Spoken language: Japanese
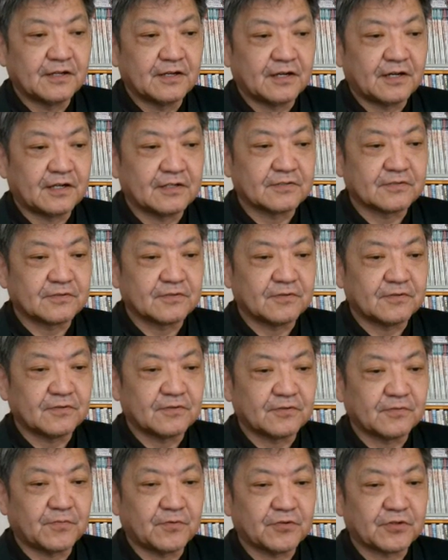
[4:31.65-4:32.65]
あ
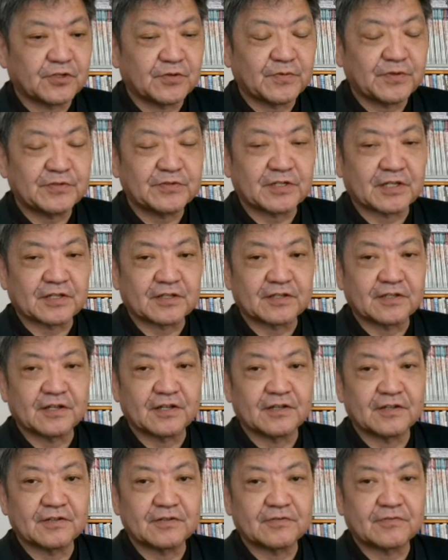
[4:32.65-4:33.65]
の、よっぽど厳しくなっ
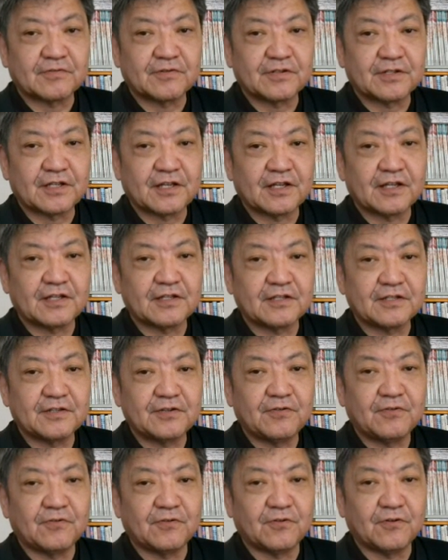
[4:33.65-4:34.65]
て、これで
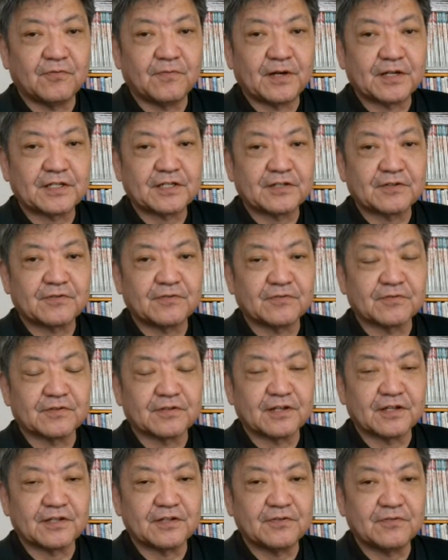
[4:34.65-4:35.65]
日本を巻き込
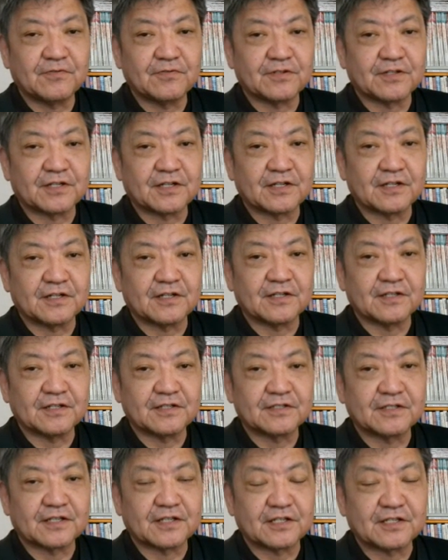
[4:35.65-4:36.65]
んで、日本に、えー、
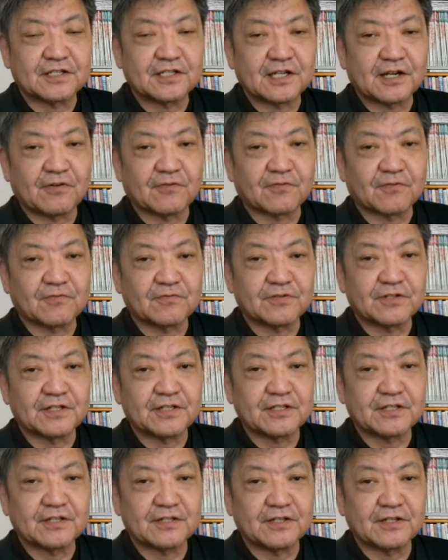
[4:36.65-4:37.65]
ですね、キッシャンを国
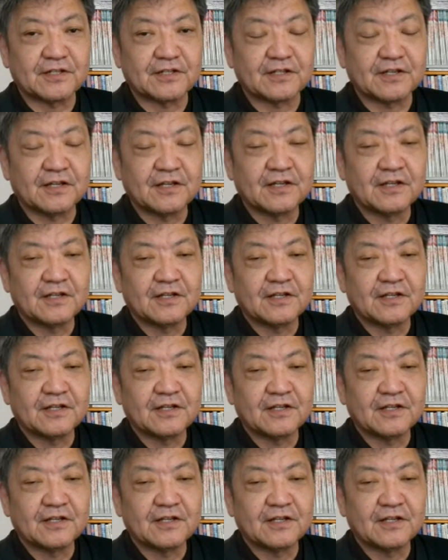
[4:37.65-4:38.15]
賓に、